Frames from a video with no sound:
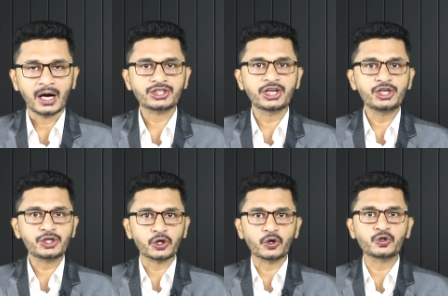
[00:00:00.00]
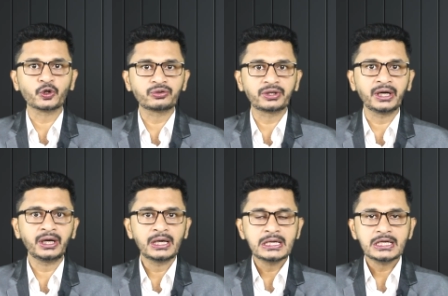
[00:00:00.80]
আর সেই ষড়যন্ত্রে
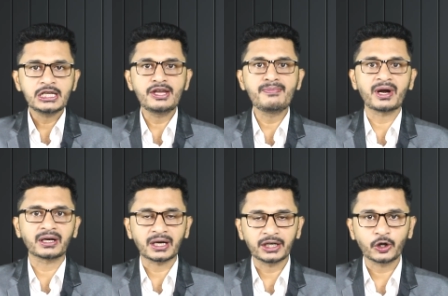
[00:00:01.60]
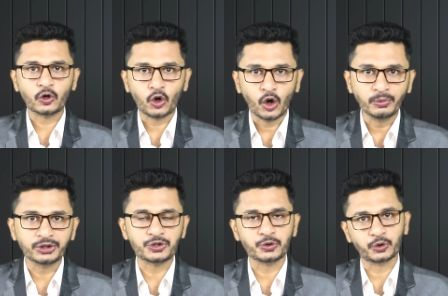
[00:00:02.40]
ইমরান খানের
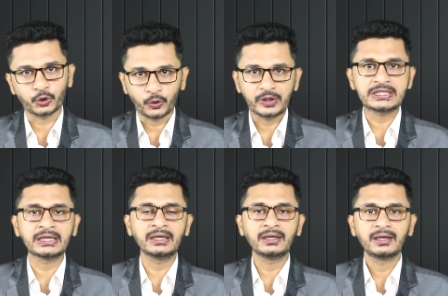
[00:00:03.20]
ক্ষমতাচ্যুত হয়েছে